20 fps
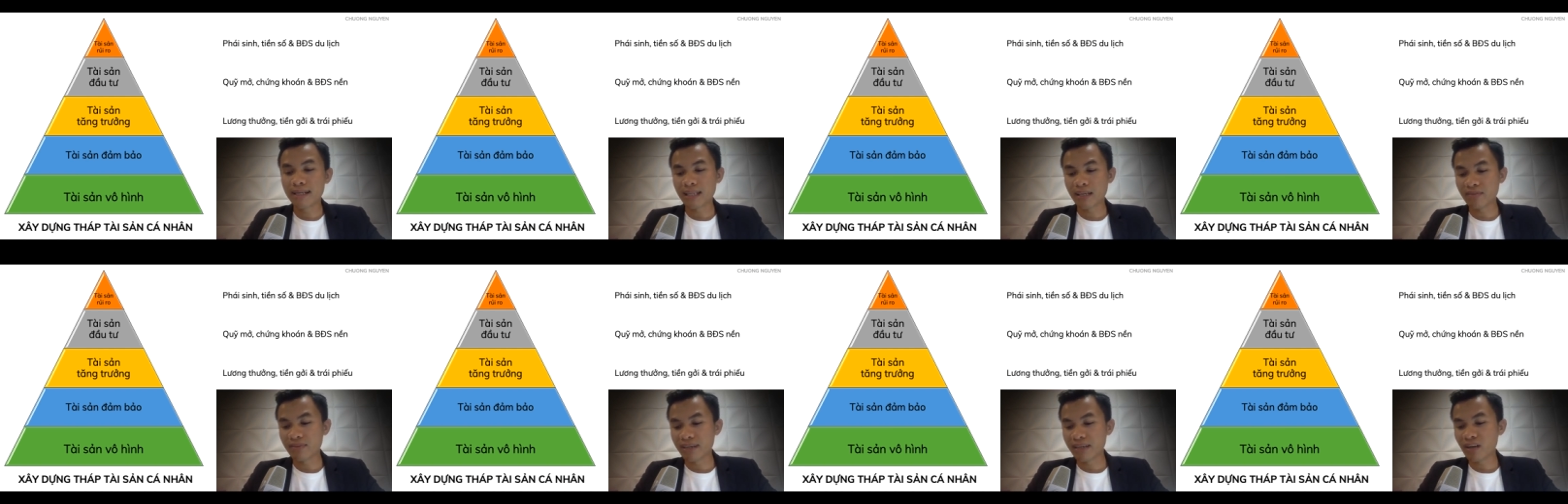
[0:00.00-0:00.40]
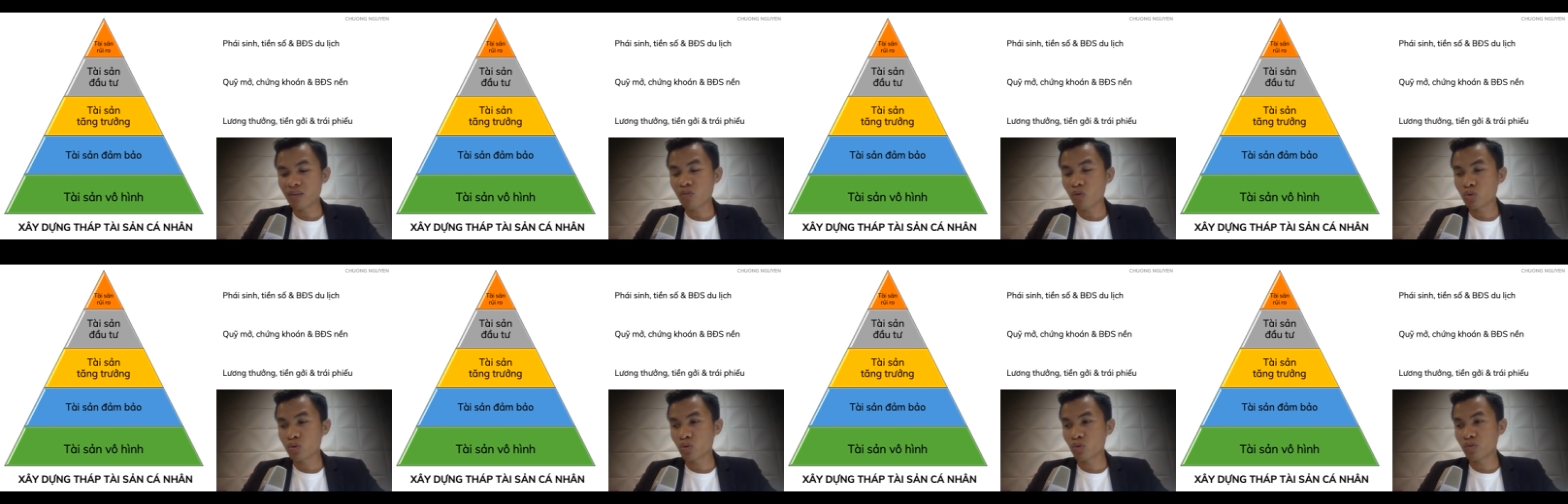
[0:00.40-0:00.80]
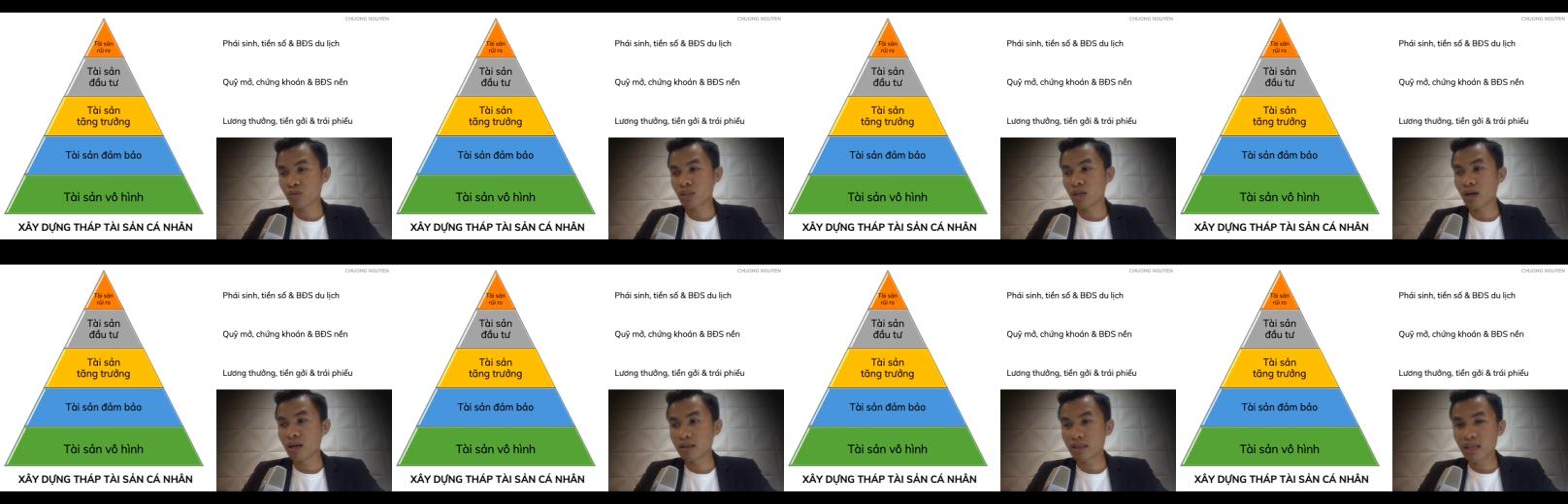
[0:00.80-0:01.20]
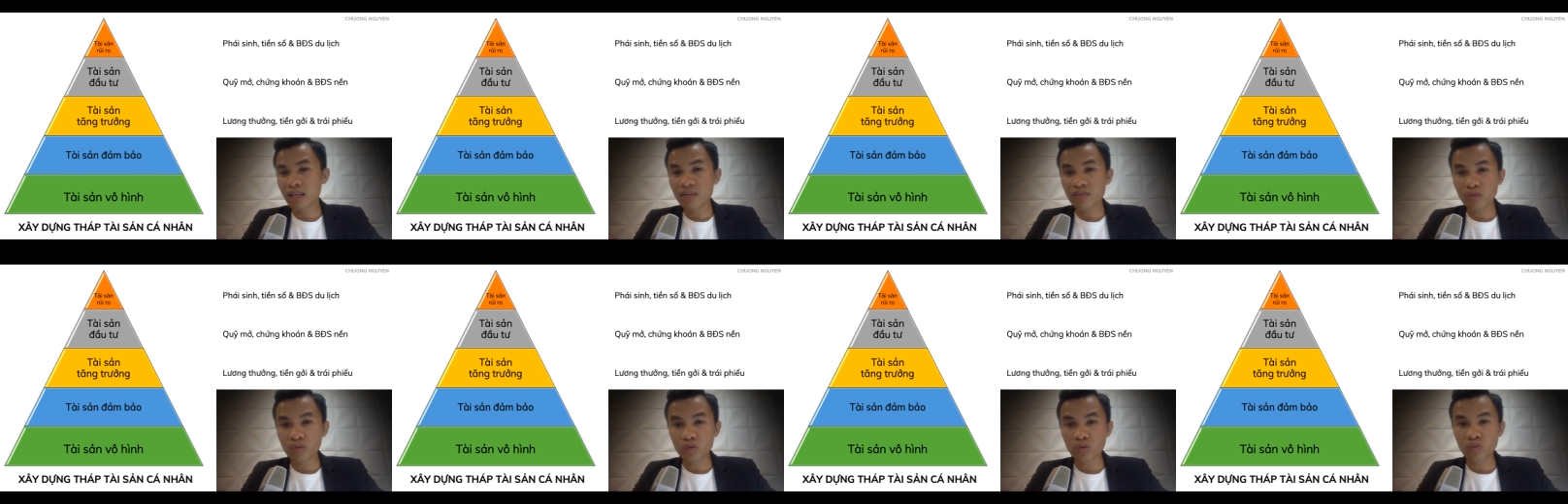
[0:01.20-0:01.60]
tại vì nó phụ thuộc vào thời
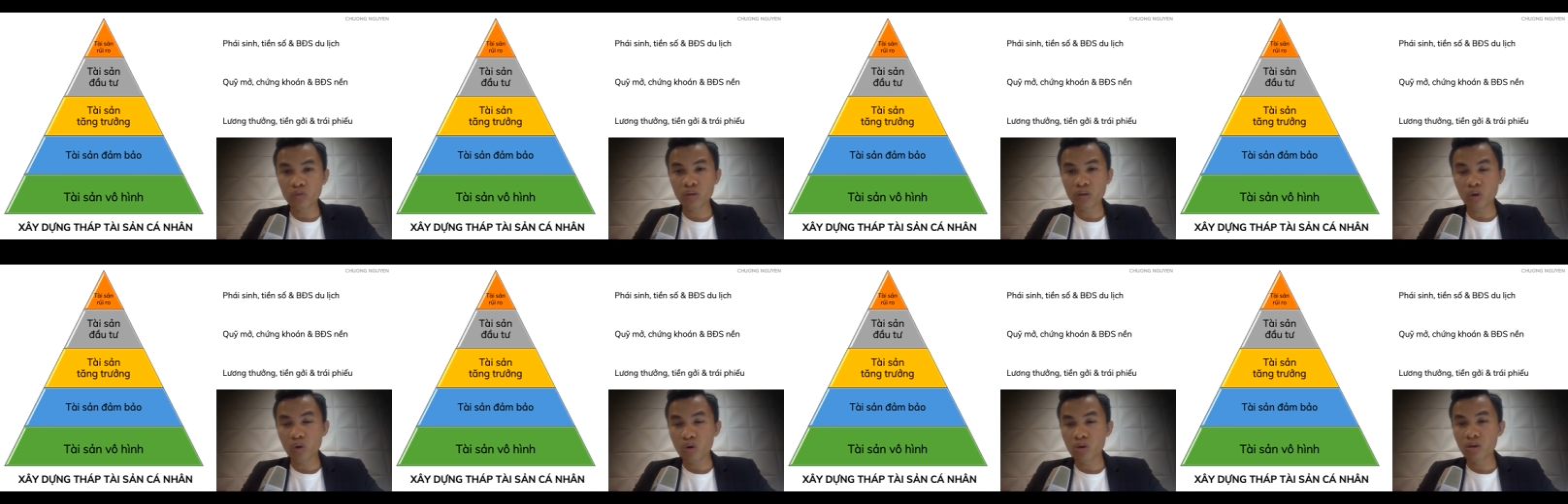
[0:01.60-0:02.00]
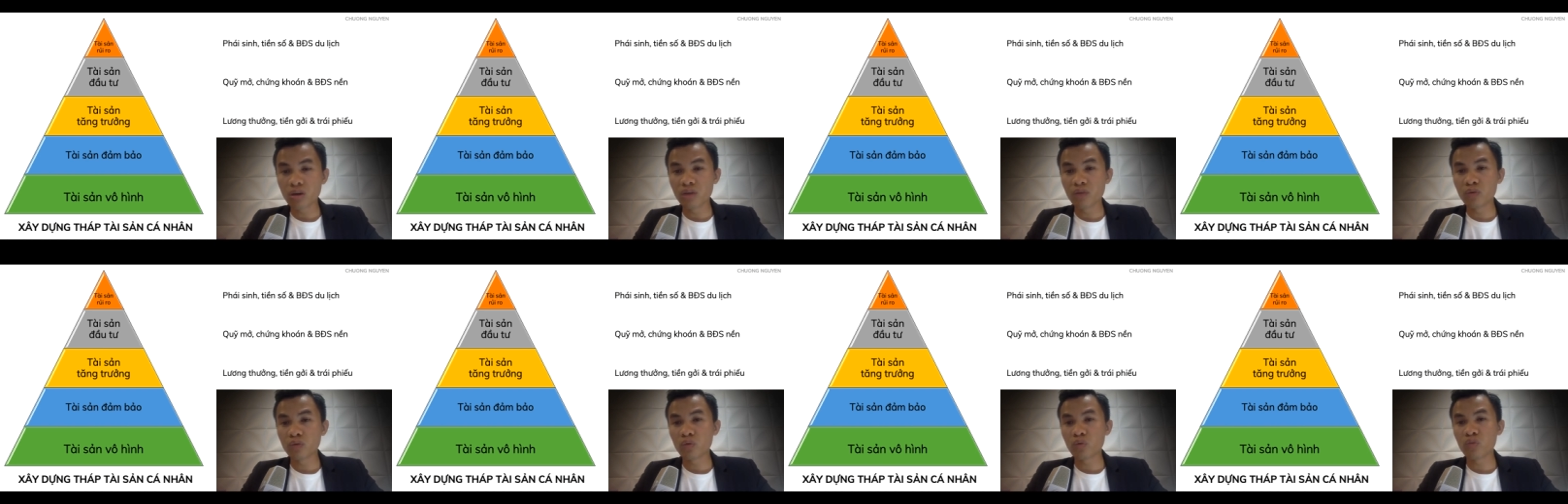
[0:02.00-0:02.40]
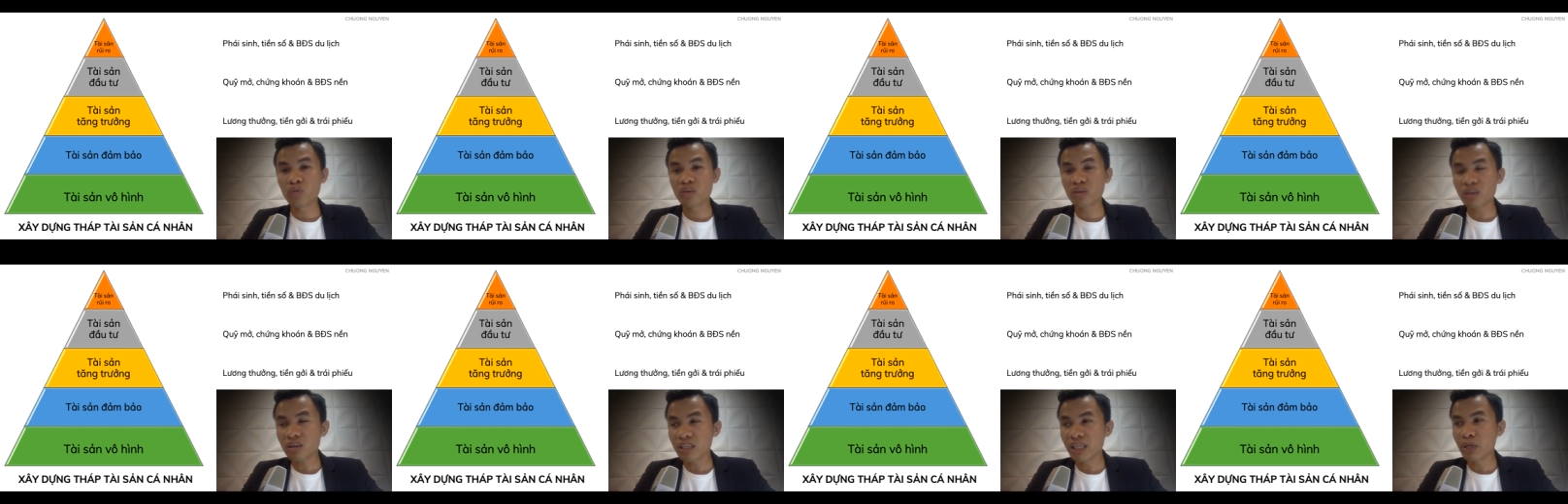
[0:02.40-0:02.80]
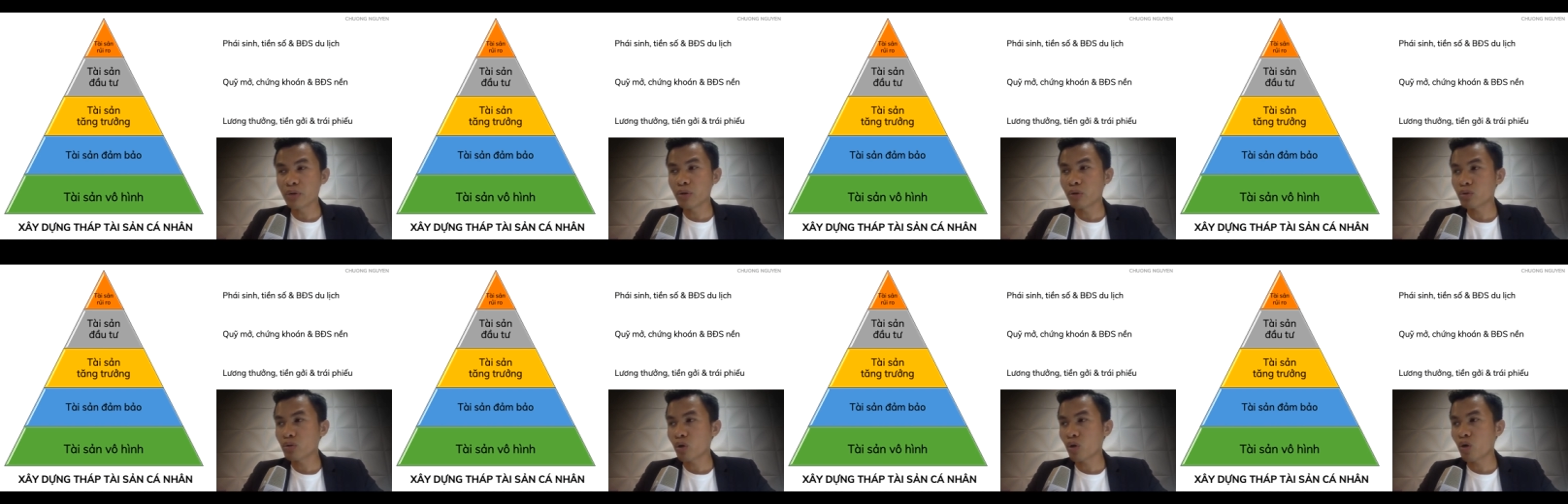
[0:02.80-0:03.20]
tiết phụ thuộc vào con người phụ thuộc vào rất
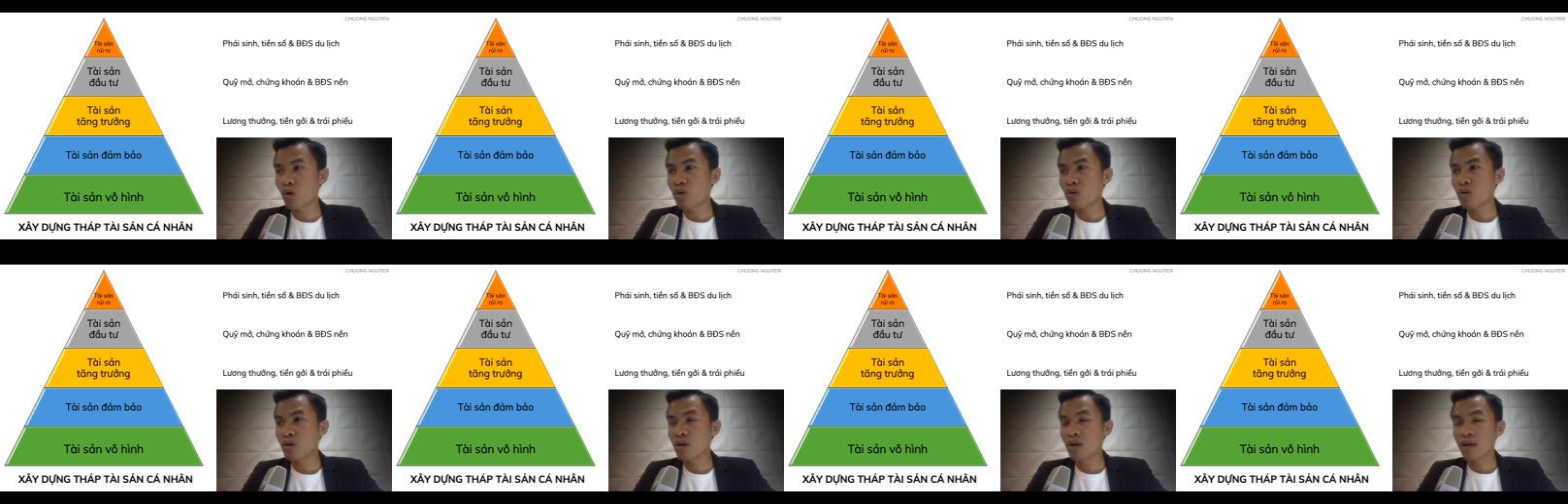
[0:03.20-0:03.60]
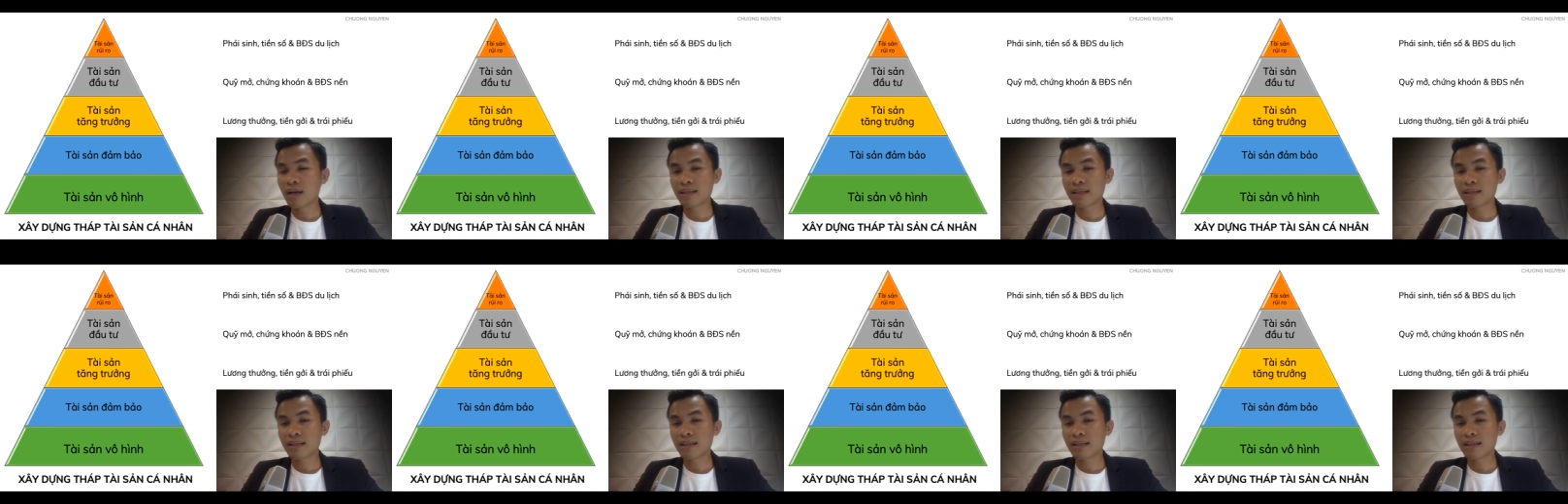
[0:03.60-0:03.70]
nhiều yếu tố